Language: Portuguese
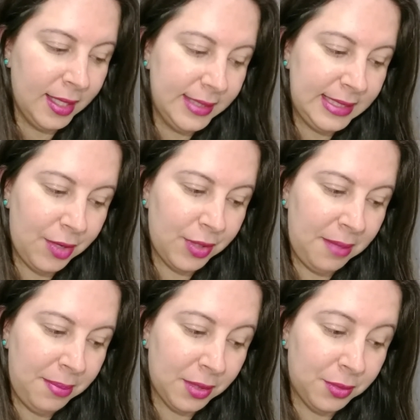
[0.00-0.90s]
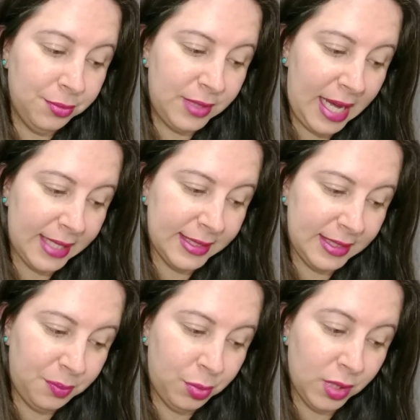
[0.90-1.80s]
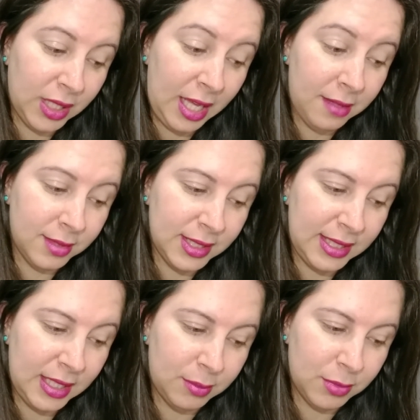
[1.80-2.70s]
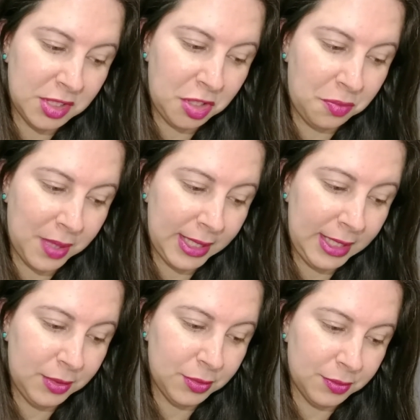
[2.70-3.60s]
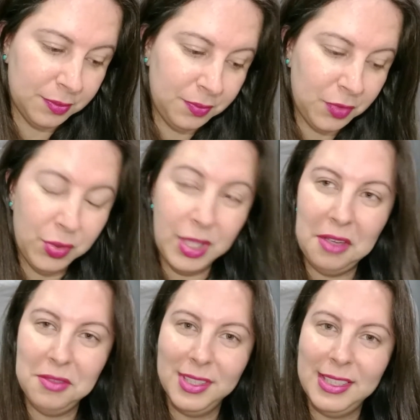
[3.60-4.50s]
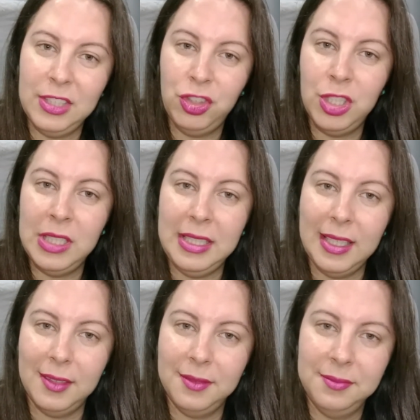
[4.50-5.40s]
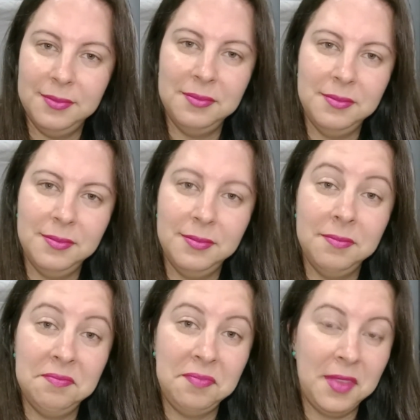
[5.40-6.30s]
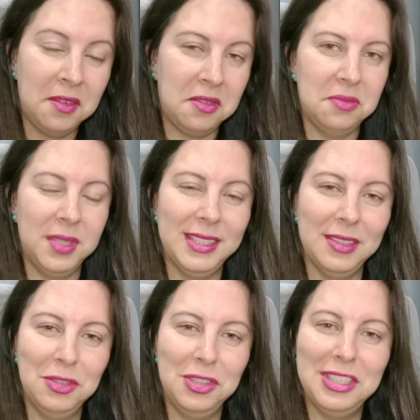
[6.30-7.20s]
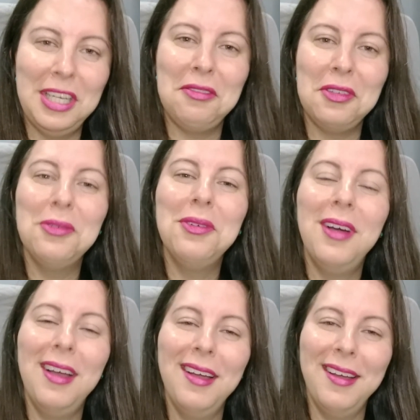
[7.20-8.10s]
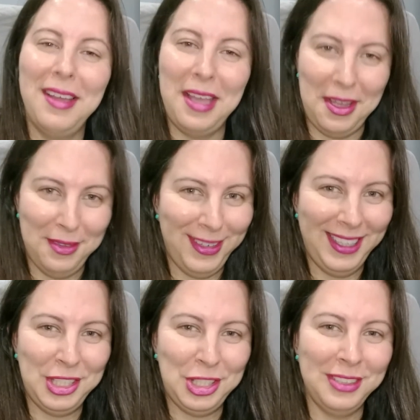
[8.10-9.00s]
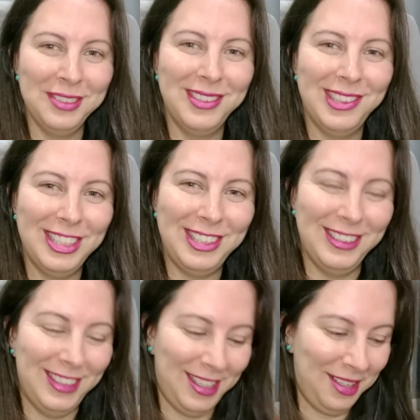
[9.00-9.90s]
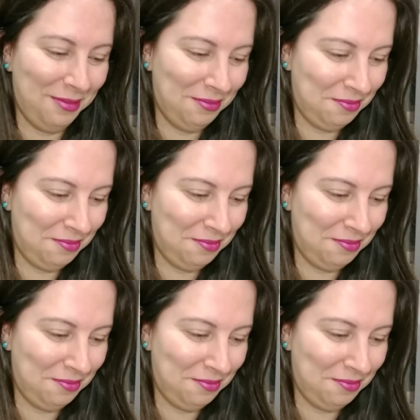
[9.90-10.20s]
Se alguém perguntasse: "Por que você ama o seu marido?", o que você diria? Começando o desafio refletindo hoje, né?